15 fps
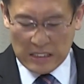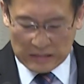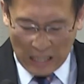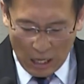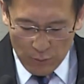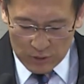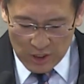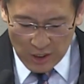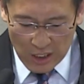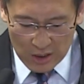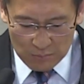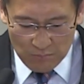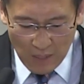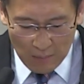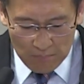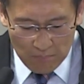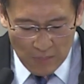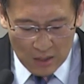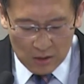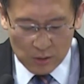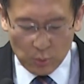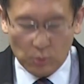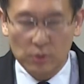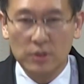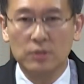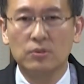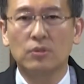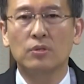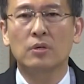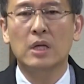다윗에게는 만만을
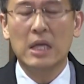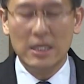돌리고